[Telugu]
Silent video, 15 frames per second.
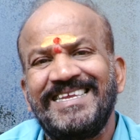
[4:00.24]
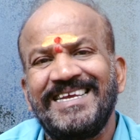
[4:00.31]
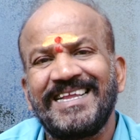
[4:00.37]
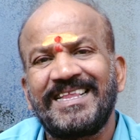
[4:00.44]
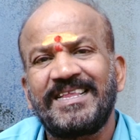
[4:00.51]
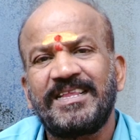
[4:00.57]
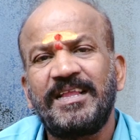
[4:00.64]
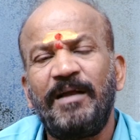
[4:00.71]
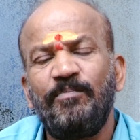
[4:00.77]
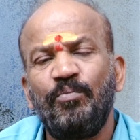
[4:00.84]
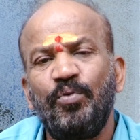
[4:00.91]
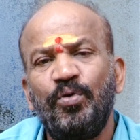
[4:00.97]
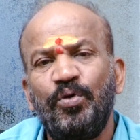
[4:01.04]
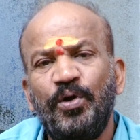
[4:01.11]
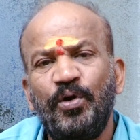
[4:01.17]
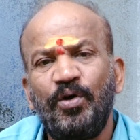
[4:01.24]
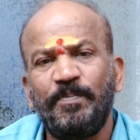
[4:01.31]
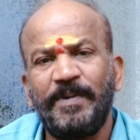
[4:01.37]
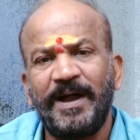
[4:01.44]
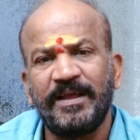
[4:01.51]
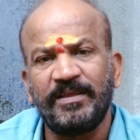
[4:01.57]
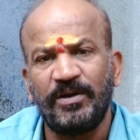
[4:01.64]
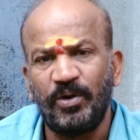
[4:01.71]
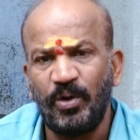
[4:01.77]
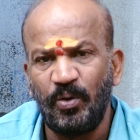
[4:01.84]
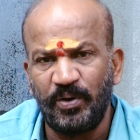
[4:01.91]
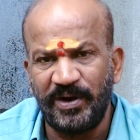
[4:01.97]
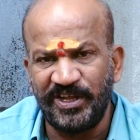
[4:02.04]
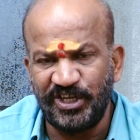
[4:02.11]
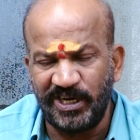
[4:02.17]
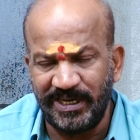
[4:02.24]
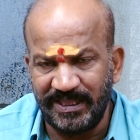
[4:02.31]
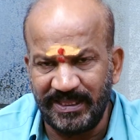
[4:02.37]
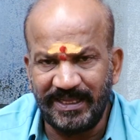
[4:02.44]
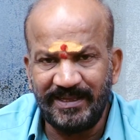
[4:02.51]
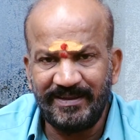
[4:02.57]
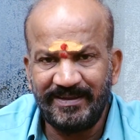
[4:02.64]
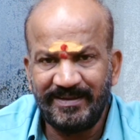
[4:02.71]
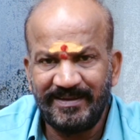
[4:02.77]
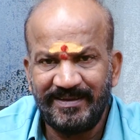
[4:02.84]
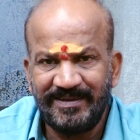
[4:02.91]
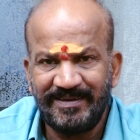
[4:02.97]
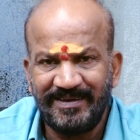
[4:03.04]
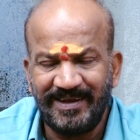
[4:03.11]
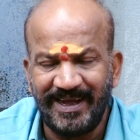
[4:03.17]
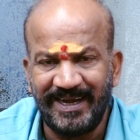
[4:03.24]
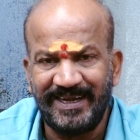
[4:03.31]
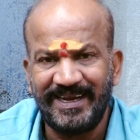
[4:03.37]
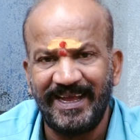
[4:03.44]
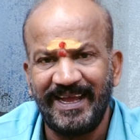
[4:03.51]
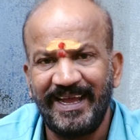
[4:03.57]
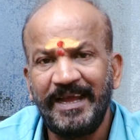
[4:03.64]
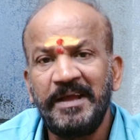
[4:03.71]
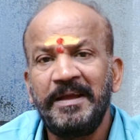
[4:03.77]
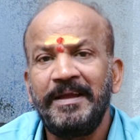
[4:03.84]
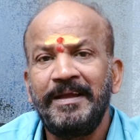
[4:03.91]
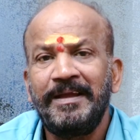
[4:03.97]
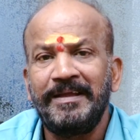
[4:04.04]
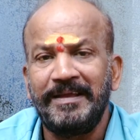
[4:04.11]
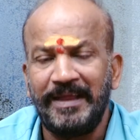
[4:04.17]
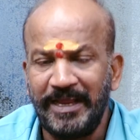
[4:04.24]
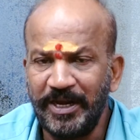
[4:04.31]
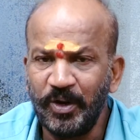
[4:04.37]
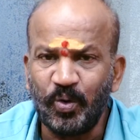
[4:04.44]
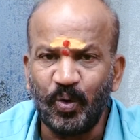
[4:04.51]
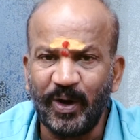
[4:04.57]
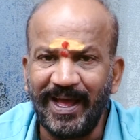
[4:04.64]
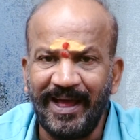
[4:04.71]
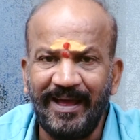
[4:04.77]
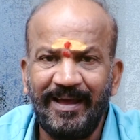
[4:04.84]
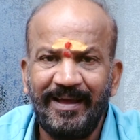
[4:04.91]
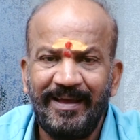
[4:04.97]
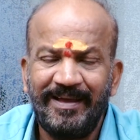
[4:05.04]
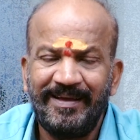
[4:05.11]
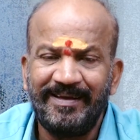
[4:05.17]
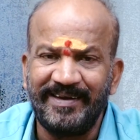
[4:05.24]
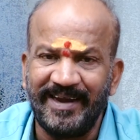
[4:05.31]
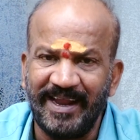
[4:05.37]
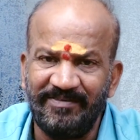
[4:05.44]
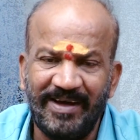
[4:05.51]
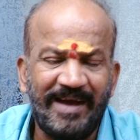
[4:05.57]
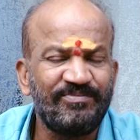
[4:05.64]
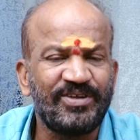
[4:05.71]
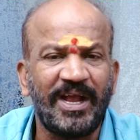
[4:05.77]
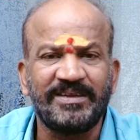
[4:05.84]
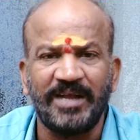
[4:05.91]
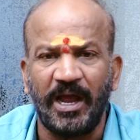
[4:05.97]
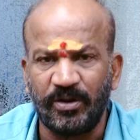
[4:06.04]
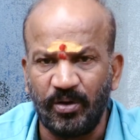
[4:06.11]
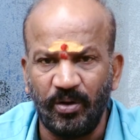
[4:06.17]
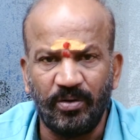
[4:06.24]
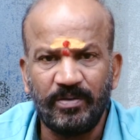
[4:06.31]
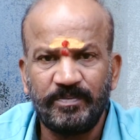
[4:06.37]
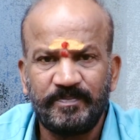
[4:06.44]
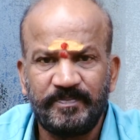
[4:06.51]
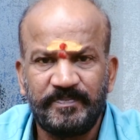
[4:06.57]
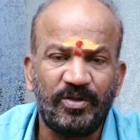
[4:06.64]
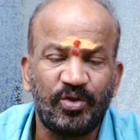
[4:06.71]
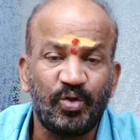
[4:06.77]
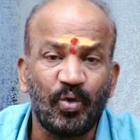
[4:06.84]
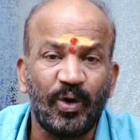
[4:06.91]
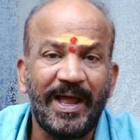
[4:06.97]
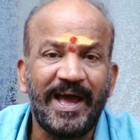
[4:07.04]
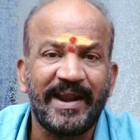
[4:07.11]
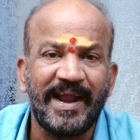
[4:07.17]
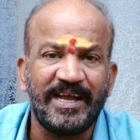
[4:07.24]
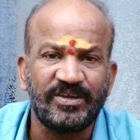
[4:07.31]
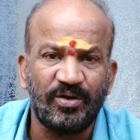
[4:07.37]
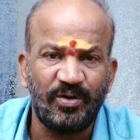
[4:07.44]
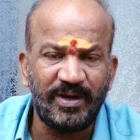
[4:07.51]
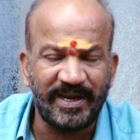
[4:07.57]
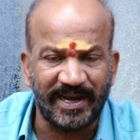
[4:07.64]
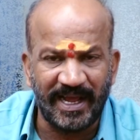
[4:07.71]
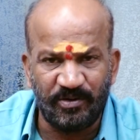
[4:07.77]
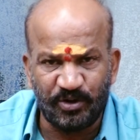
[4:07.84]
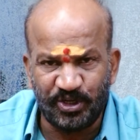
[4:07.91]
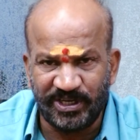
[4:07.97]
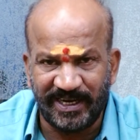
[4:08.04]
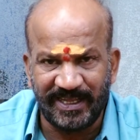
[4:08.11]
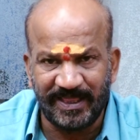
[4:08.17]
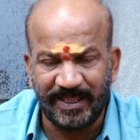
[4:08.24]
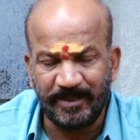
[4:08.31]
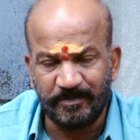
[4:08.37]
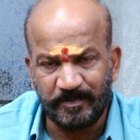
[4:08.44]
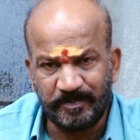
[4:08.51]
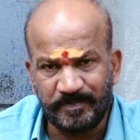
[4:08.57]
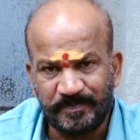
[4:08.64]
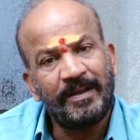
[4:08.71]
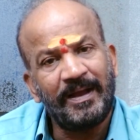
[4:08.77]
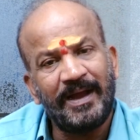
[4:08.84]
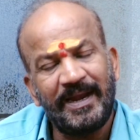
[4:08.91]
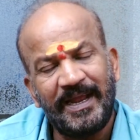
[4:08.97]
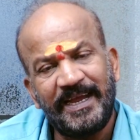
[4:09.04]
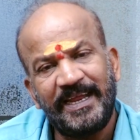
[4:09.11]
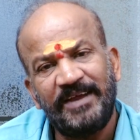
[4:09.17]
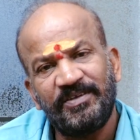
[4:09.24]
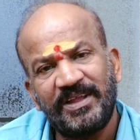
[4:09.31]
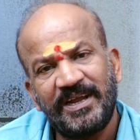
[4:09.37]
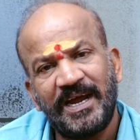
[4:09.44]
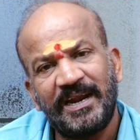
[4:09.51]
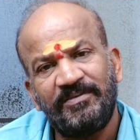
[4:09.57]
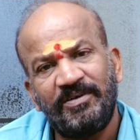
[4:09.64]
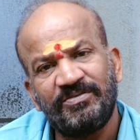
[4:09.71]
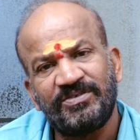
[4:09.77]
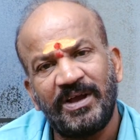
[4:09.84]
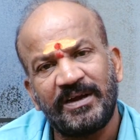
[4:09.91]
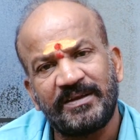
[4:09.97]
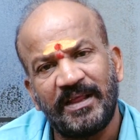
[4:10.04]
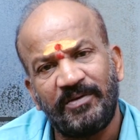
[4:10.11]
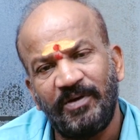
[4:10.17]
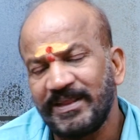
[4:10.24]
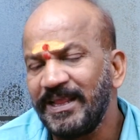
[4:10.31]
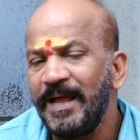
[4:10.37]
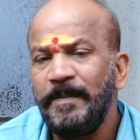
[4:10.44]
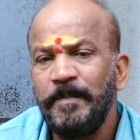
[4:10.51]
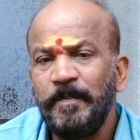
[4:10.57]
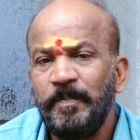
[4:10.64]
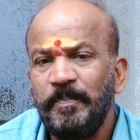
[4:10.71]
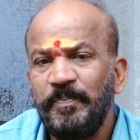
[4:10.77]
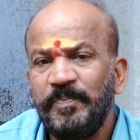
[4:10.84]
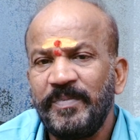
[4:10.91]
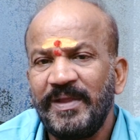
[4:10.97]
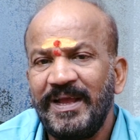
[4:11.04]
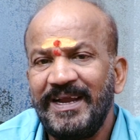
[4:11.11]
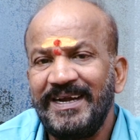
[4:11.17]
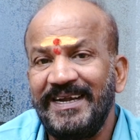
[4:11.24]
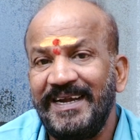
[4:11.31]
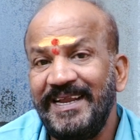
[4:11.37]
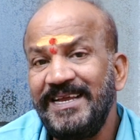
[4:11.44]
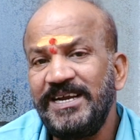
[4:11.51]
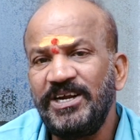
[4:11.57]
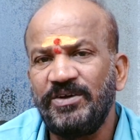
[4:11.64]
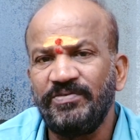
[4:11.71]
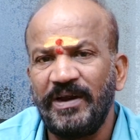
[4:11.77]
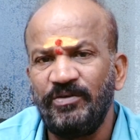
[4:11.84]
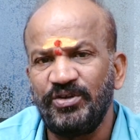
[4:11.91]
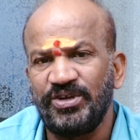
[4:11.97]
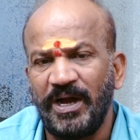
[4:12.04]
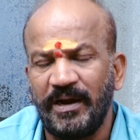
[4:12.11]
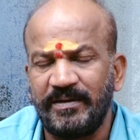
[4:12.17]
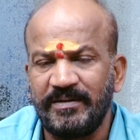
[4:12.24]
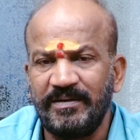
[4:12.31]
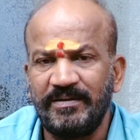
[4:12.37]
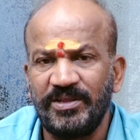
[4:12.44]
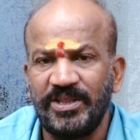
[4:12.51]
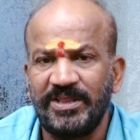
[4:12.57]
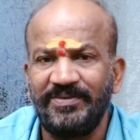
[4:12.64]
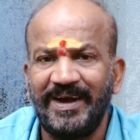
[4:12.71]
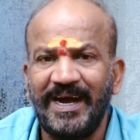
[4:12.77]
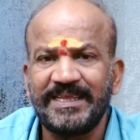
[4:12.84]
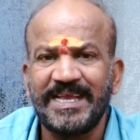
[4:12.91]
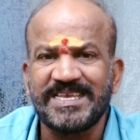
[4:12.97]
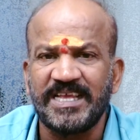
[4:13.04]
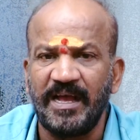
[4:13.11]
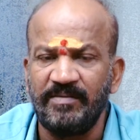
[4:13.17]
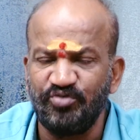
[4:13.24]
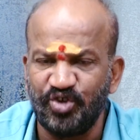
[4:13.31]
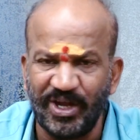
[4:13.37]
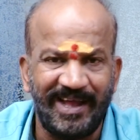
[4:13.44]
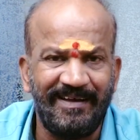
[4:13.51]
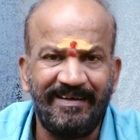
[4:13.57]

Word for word: చిత్త మూడవ పాదంలో ఉండడం జరిగింది అంటే ఈయన కూడా నవాంశ చాట్లో తులారాశిలోకి రావడం జరిగింది అలాగే ఈ విధంగా నవాంశ చాట్ తర్వాత డి ట్వెల్వ్ చార్ట్ ద్వాదశాంశ